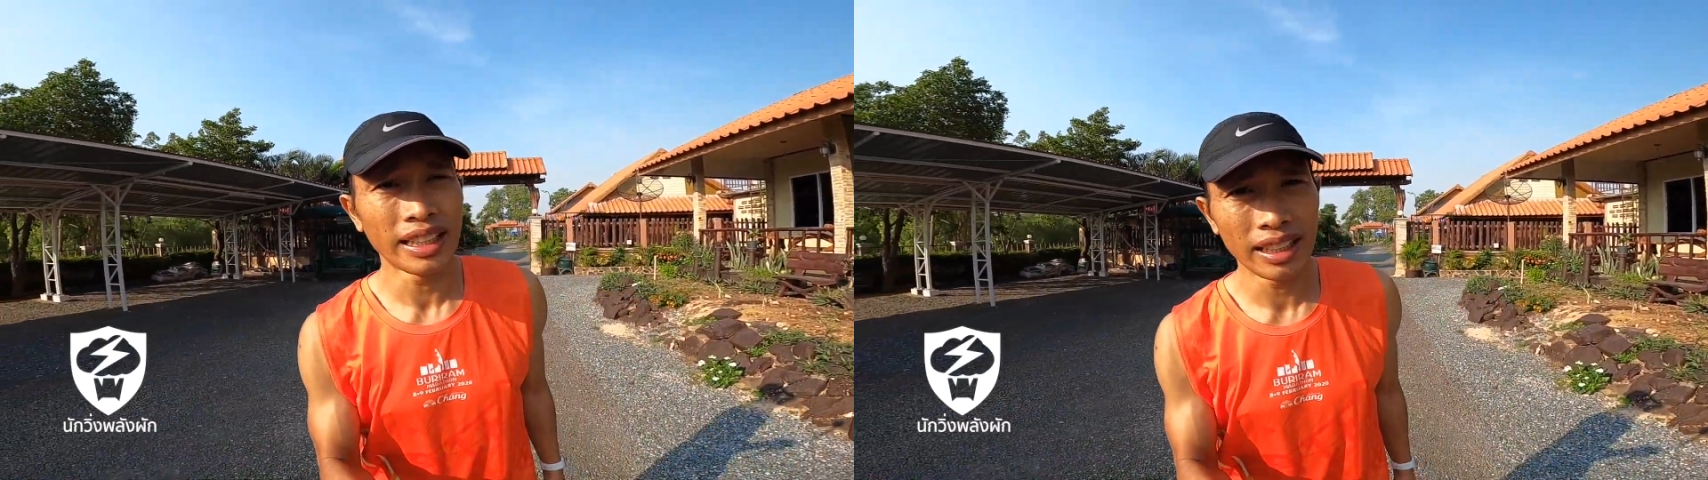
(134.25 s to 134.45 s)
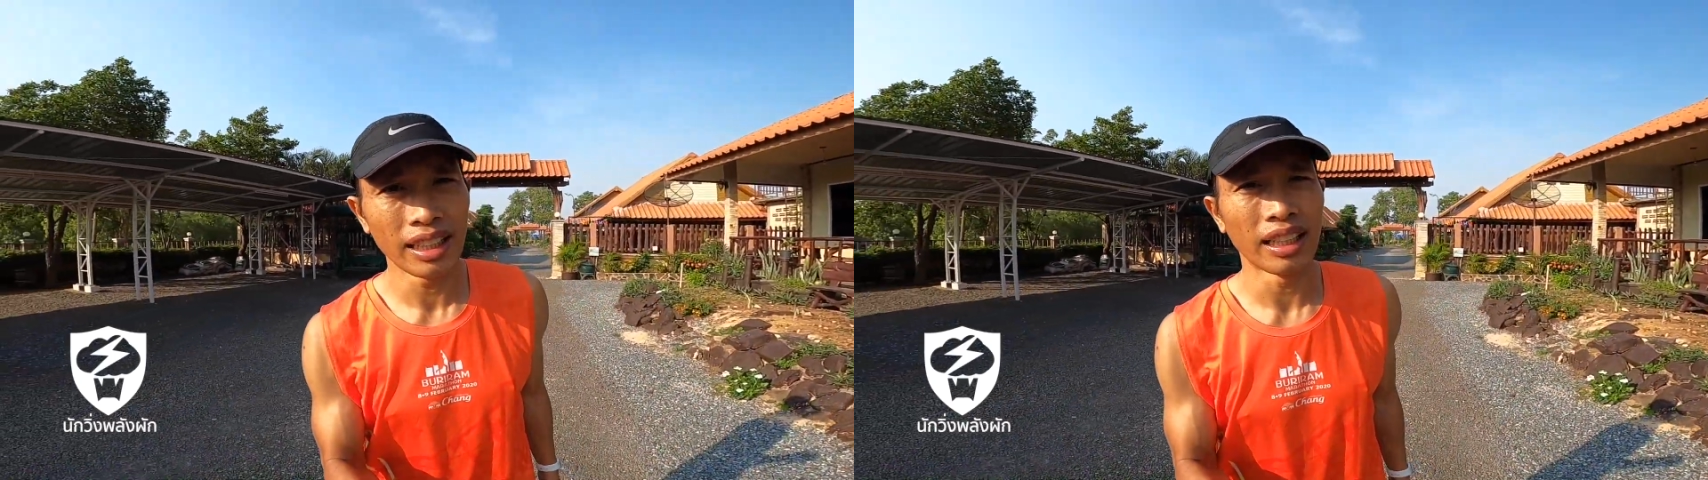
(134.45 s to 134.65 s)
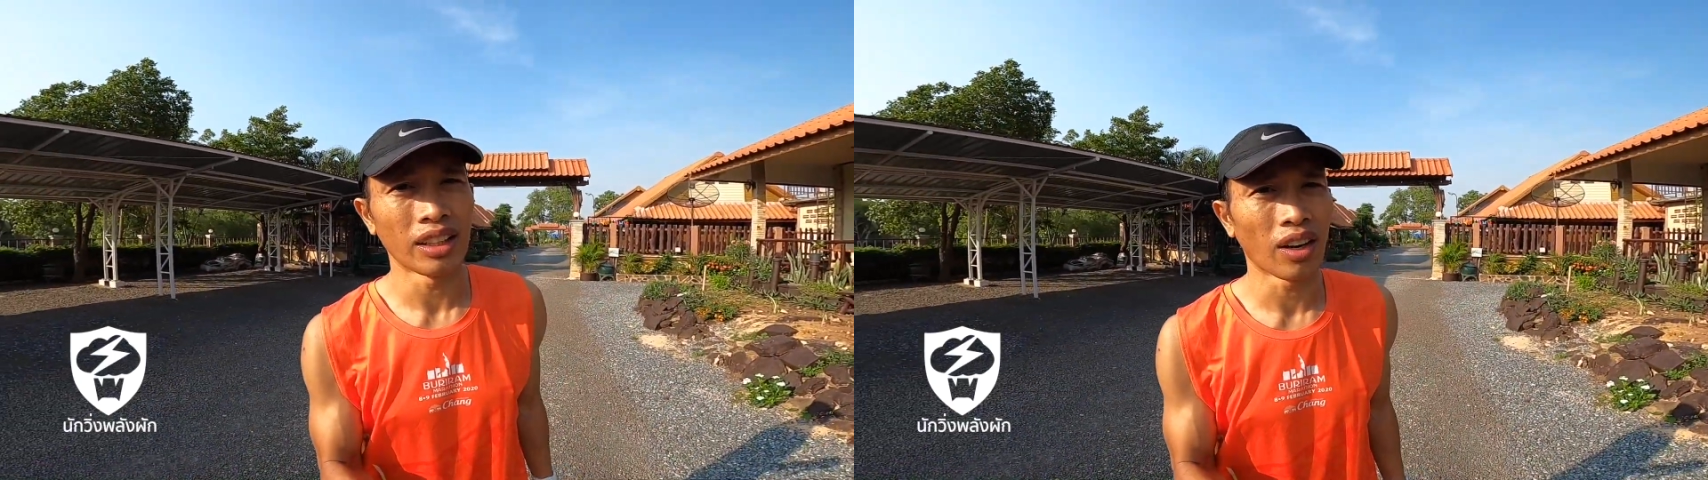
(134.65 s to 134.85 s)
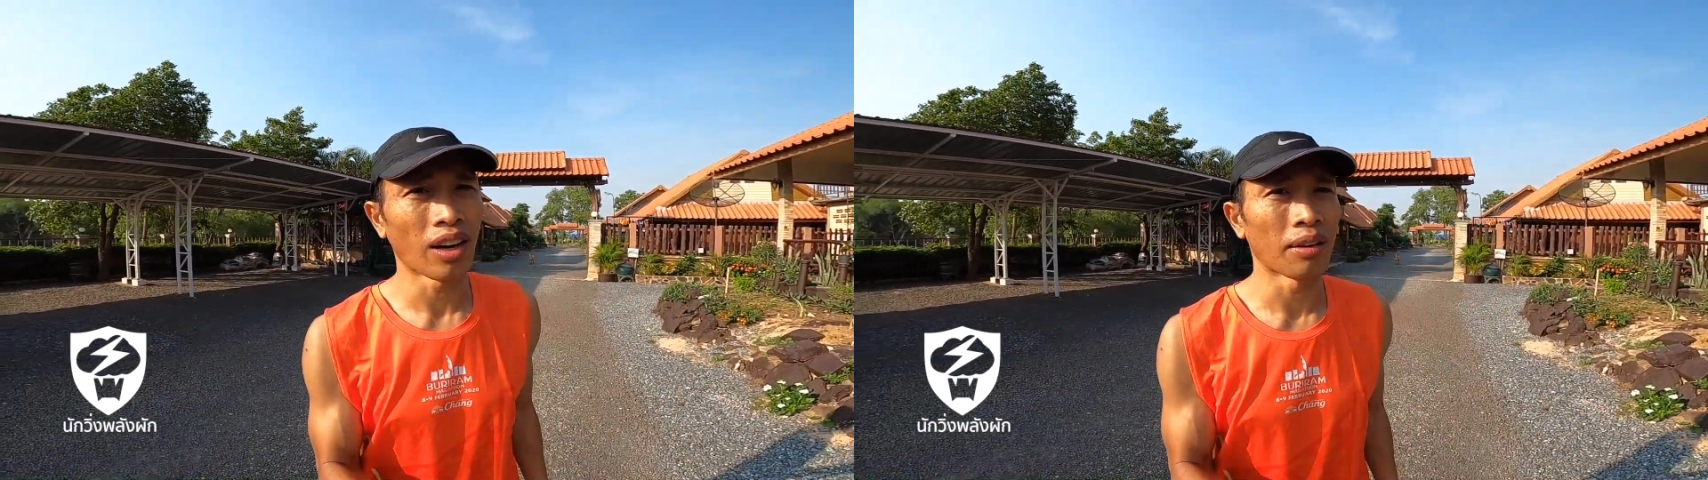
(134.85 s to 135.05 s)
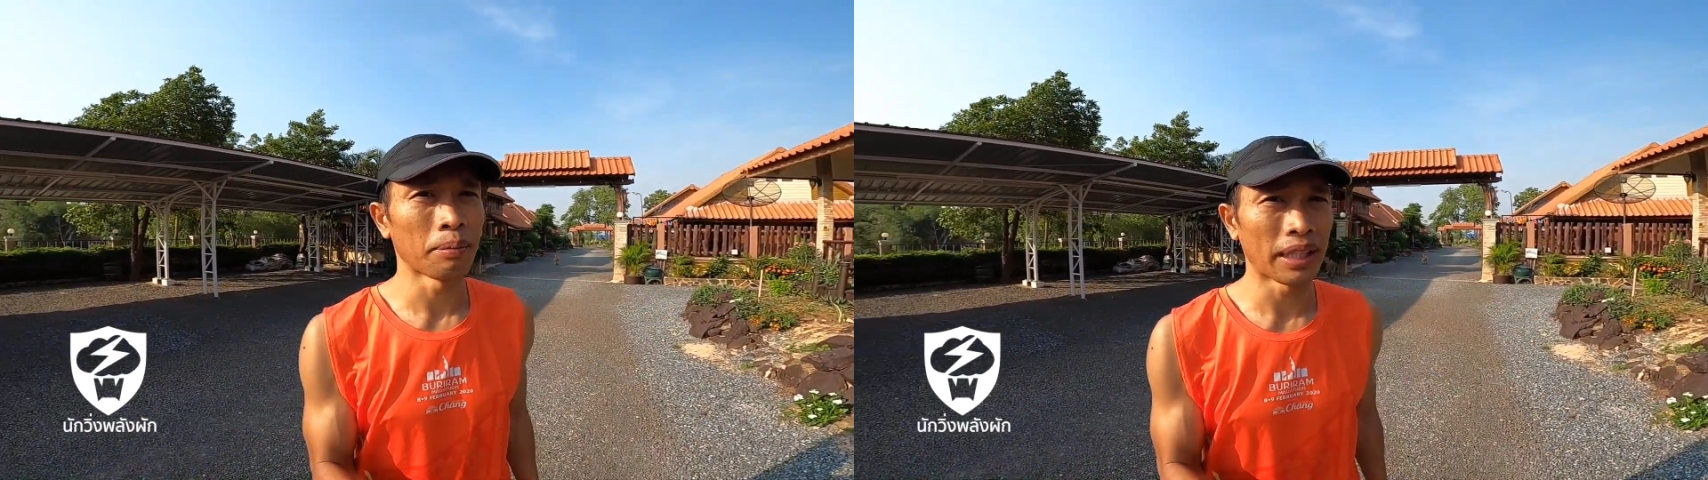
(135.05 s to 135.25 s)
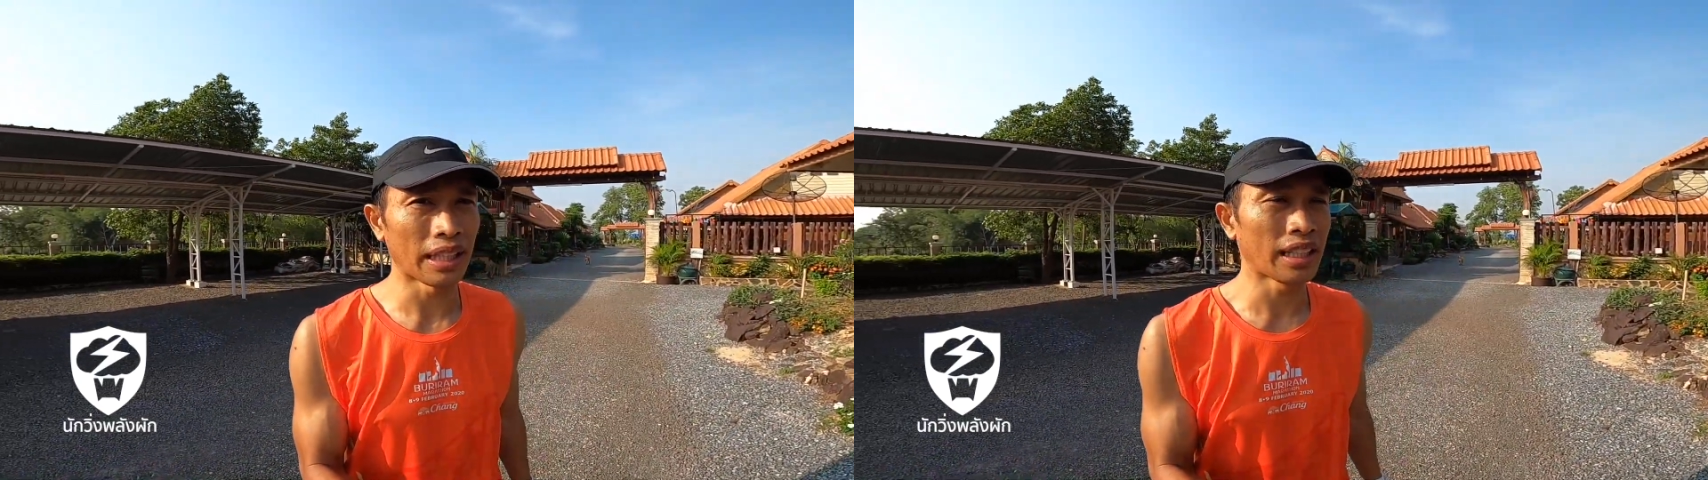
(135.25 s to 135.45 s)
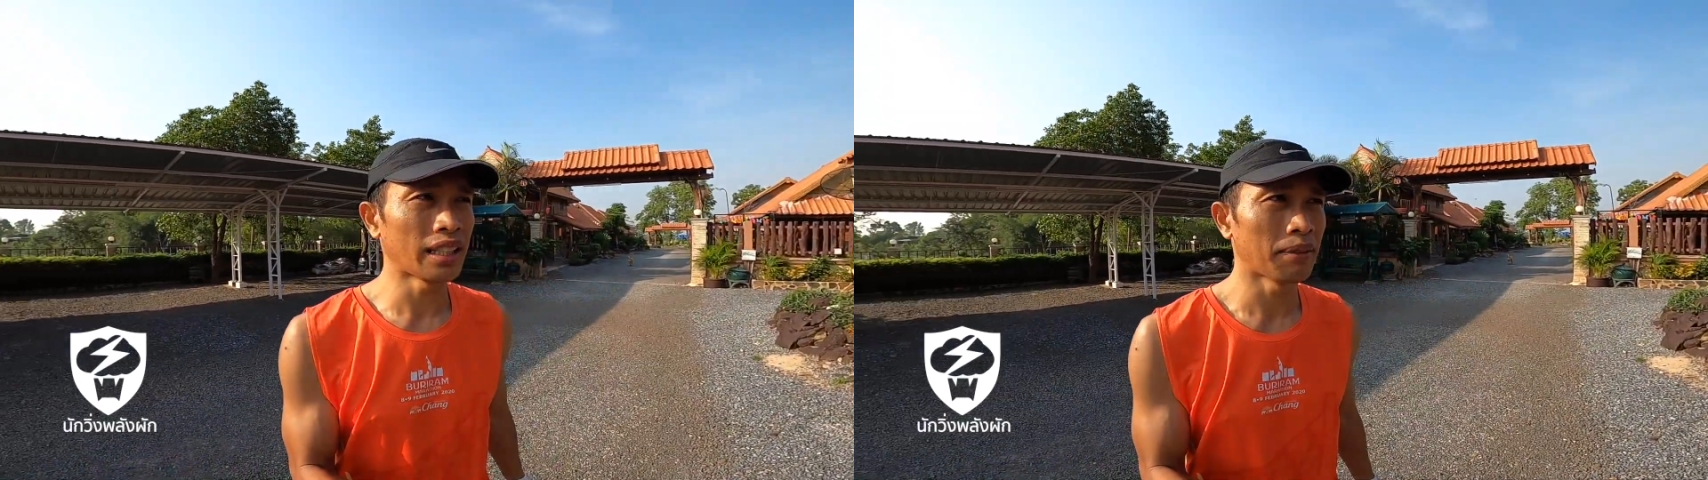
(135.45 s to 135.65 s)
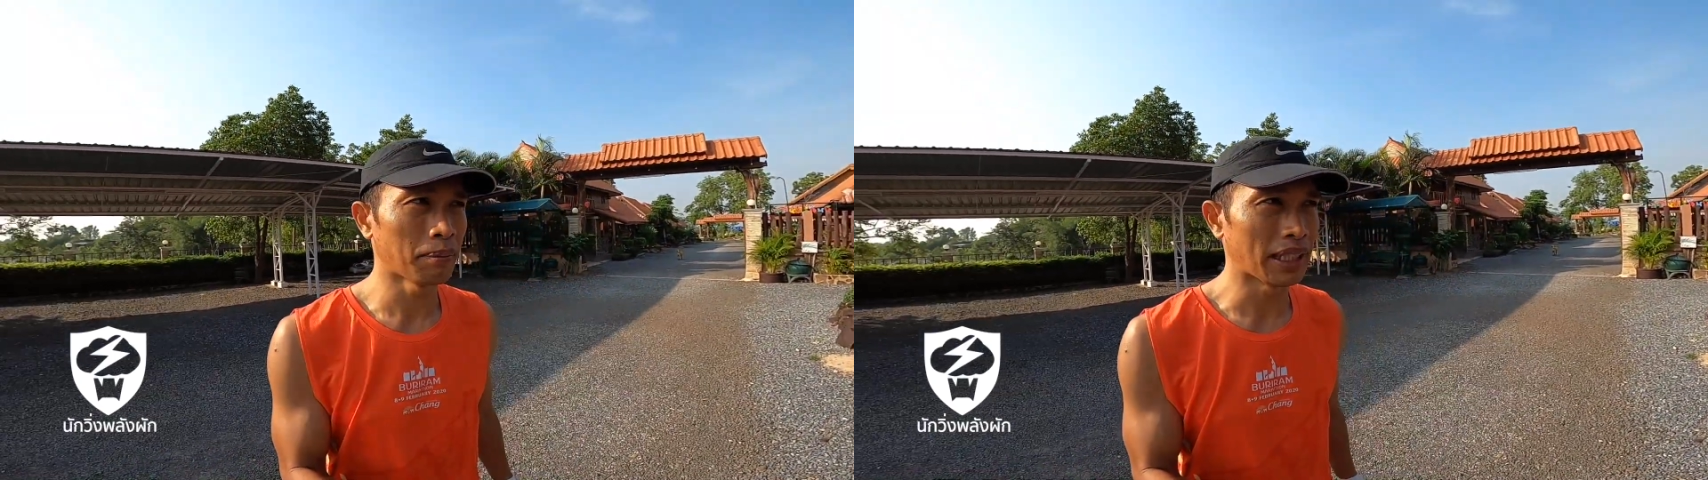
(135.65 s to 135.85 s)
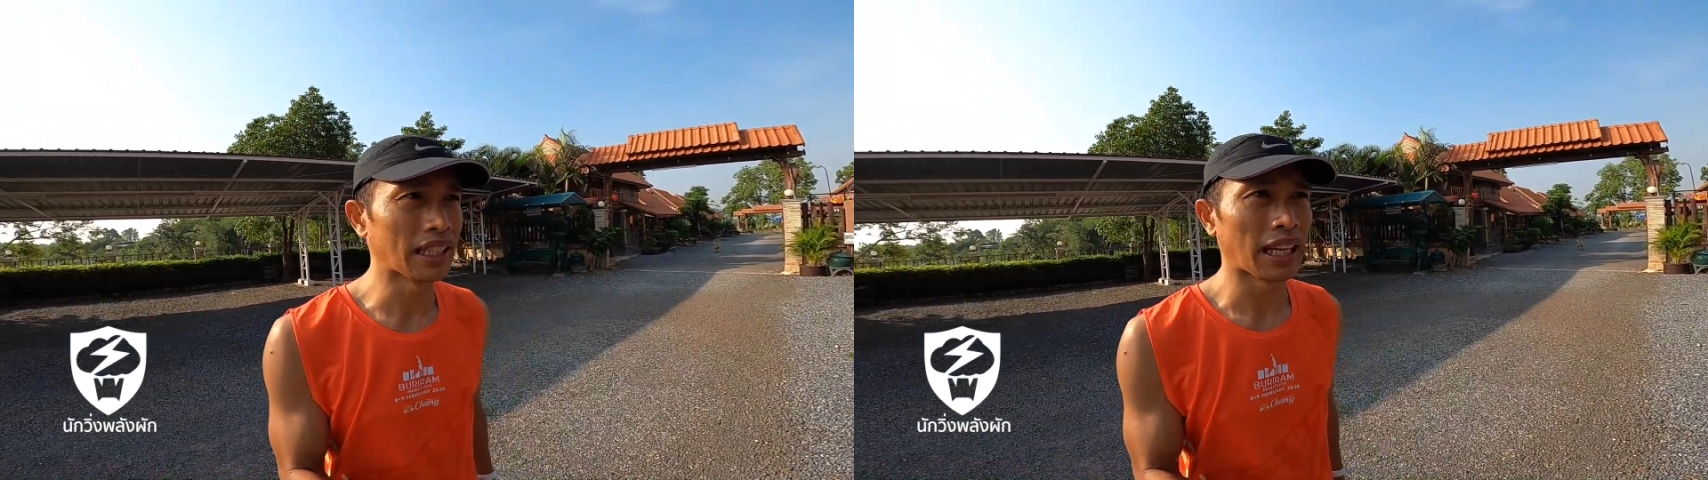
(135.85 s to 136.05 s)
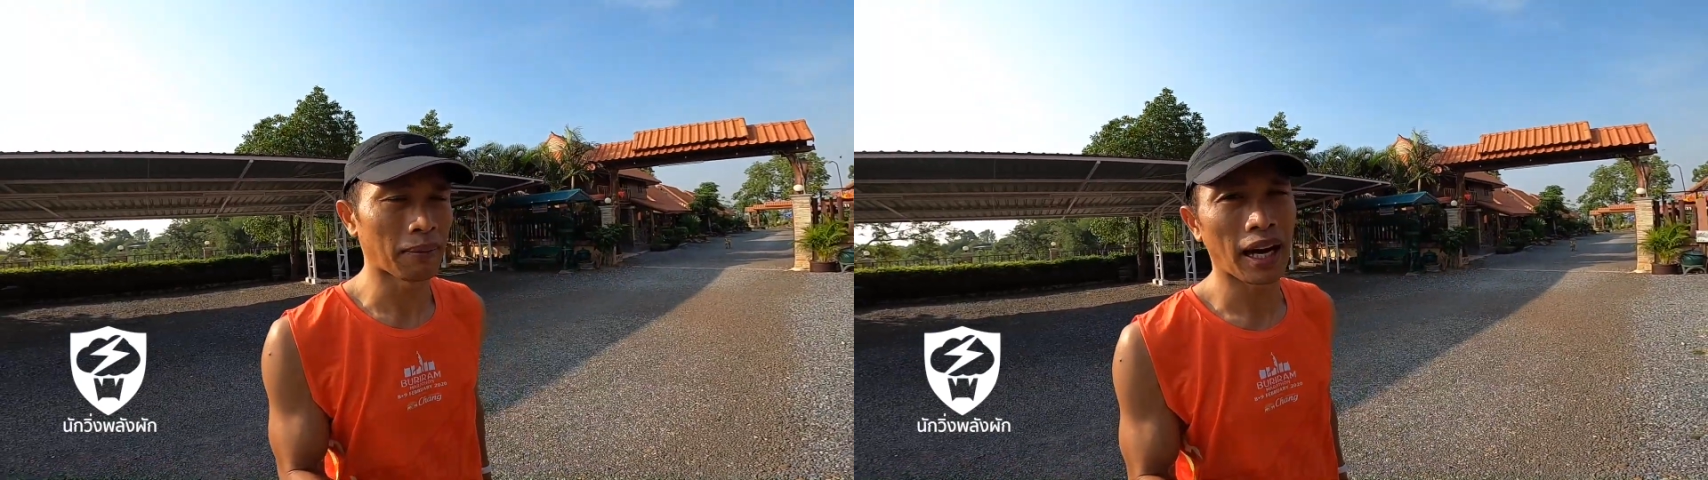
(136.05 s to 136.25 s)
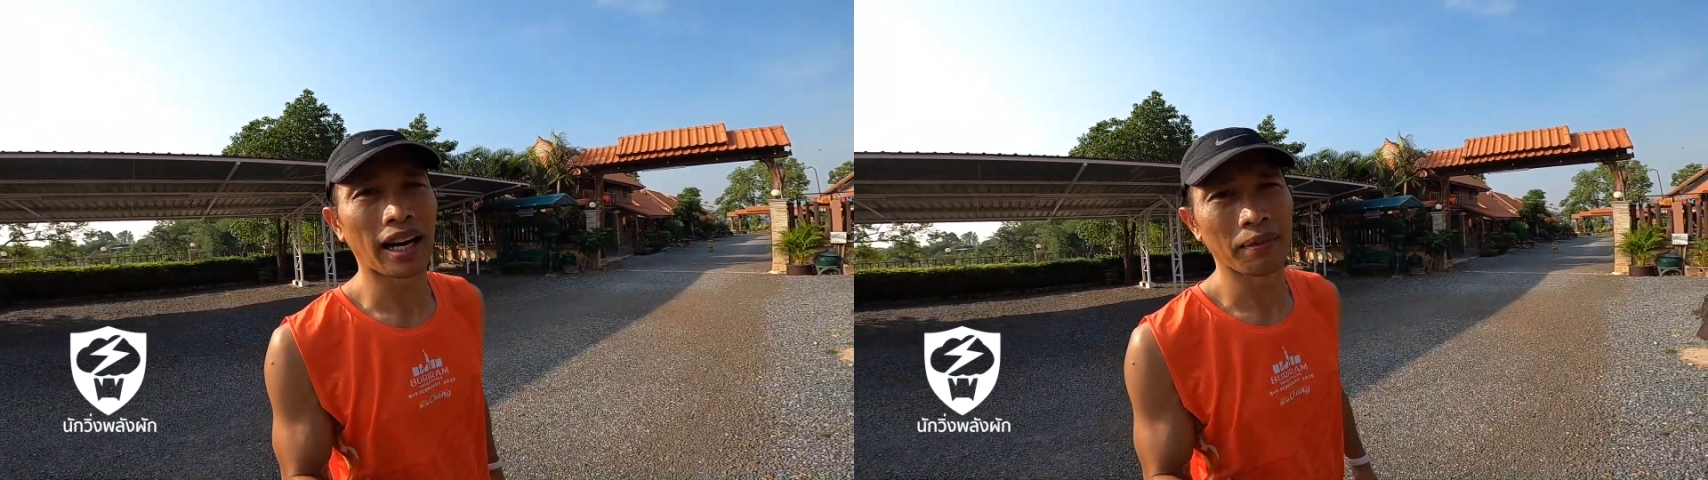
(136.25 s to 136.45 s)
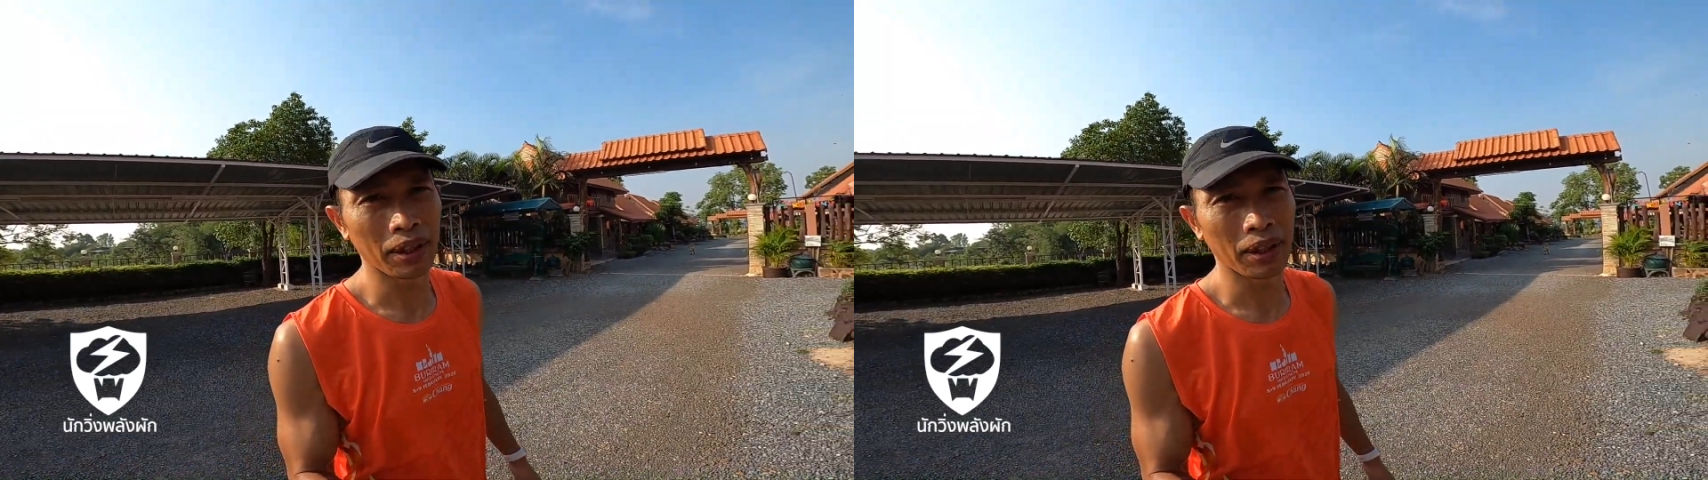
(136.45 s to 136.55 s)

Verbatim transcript: ขึ้นเนินก็มีมีเหนื่อยบ้าง